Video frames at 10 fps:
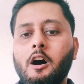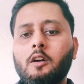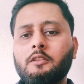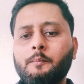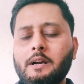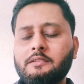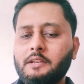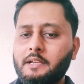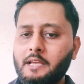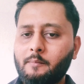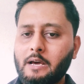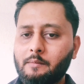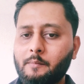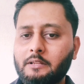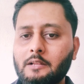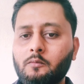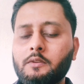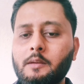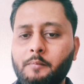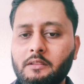और दीपक सिंह के बारे में बता दूं
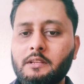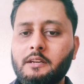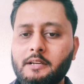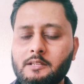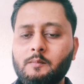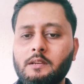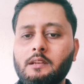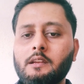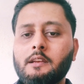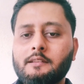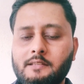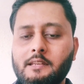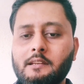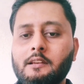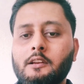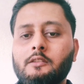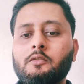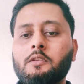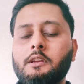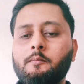उनकी पत्नी रश्मि सिंह
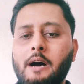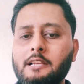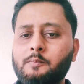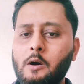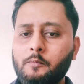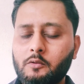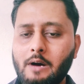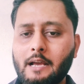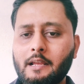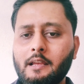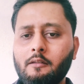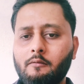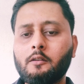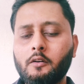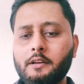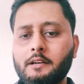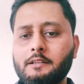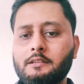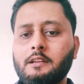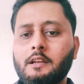जो कि भाजपा उम्मीदवार हैं
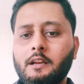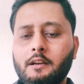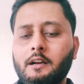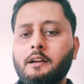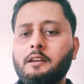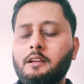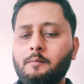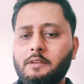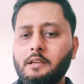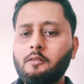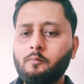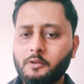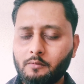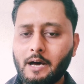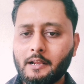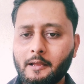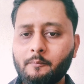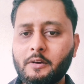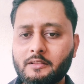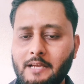गौरीगंज नगर निगम की उम्मीदवार हैं
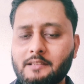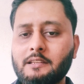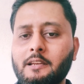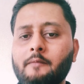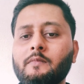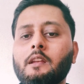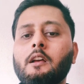प्रत्याशी हैं